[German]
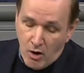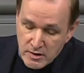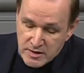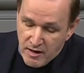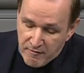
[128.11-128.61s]

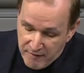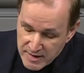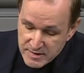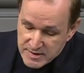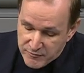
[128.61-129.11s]
Und
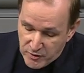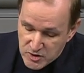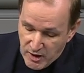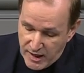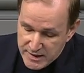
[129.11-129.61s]
was ist davon
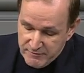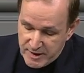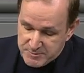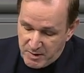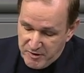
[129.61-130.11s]
zu halten,
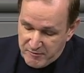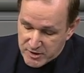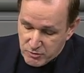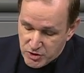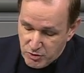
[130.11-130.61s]
wenn es beim
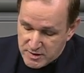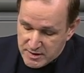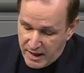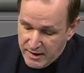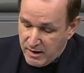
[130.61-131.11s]
Verfassungsschutz
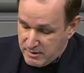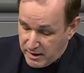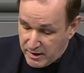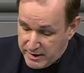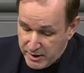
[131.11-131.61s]
einer
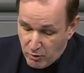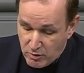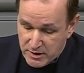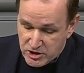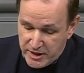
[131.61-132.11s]
der Regierung
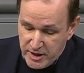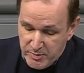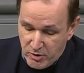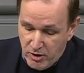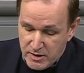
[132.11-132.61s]
unterstehenden
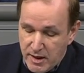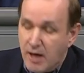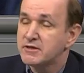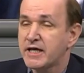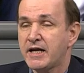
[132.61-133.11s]
Behörde
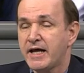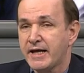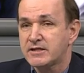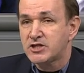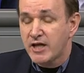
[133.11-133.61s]
laut deren
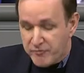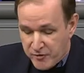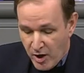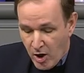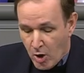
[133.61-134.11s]

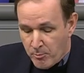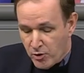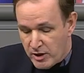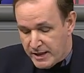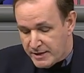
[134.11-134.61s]
Ex-Chef
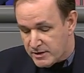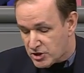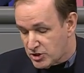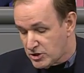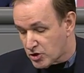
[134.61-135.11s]

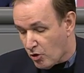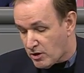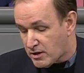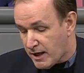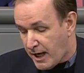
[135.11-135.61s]
politischen
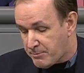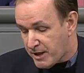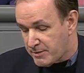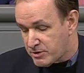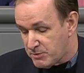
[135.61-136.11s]
Druck gab,
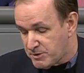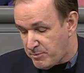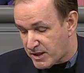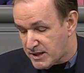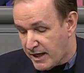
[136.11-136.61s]
eine bestimmte
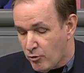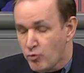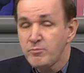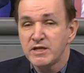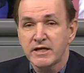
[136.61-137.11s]
Partei
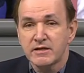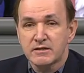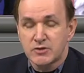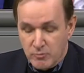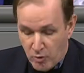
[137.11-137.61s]

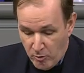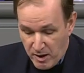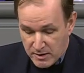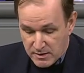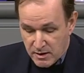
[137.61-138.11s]
unbedingt zu
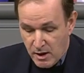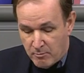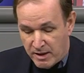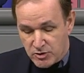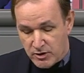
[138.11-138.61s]
beobachten.
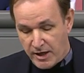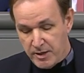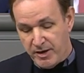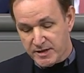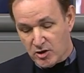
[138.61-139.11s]
Man sogar
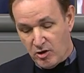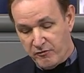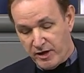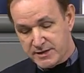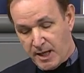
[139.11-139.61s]
eine
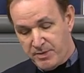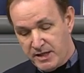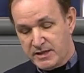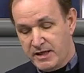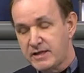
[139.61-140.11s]
Pressekonferenz
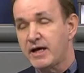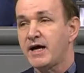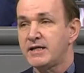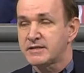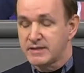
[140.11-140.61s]
abhält, die
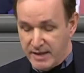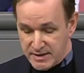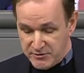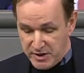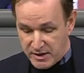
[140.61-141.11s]
hinterher als
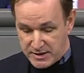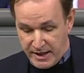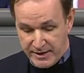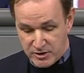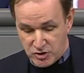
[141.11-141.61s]
gesetzwidrig
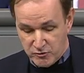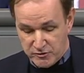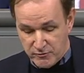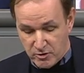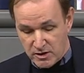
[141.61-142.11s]

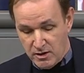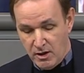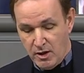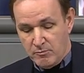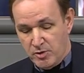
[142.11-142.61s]
eingestuft wurde.
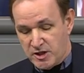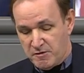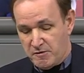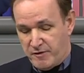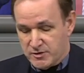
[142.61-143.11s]
Muss der
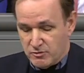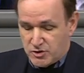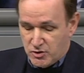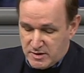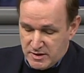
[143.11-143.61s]

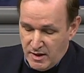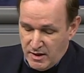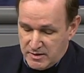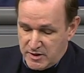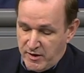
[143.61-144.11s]
Verfassungsschutz
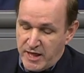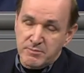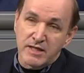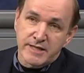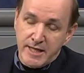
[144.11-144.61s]
sich vielleicht
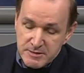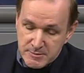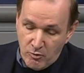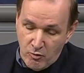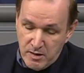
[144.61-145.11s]
mal
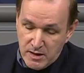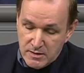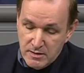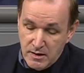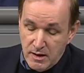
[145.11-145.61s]
selbst
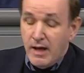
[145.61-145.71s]
beobachten?